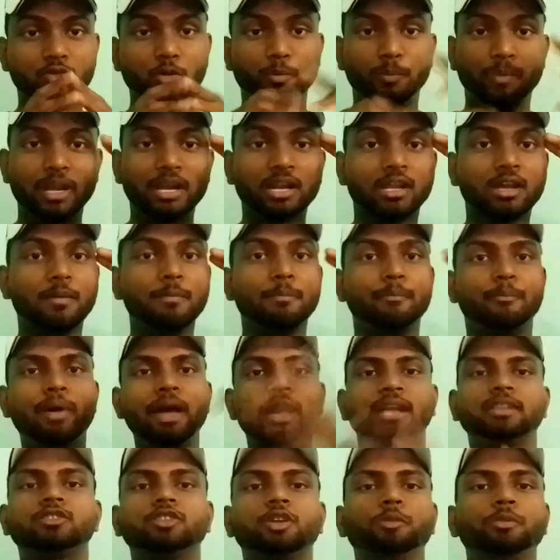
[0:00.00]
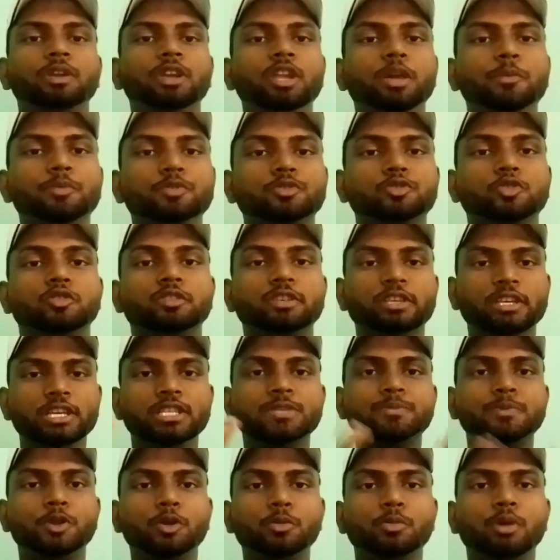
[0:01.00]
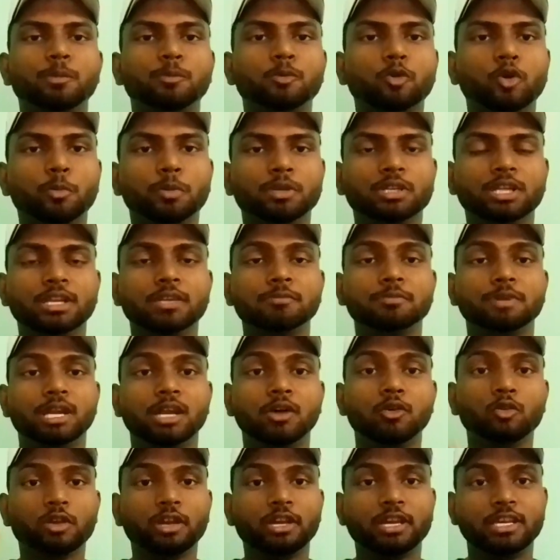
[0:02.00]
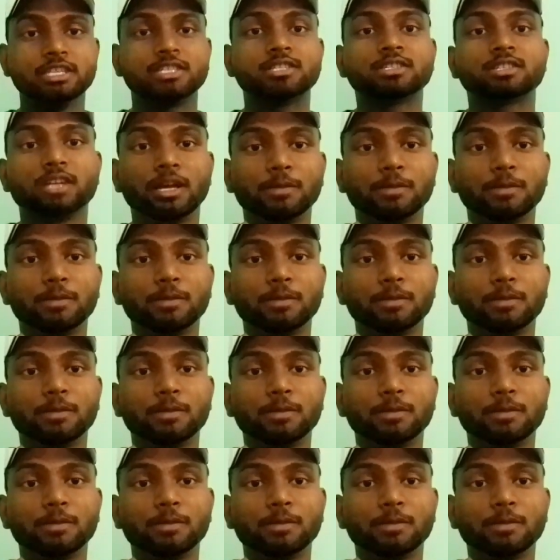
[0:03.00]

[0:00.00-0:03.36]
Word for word: तो वेलकम बैक टू बनी एपिसोड्स इस वीडियो में आप लोगों को बताने वाला हूँ कि किस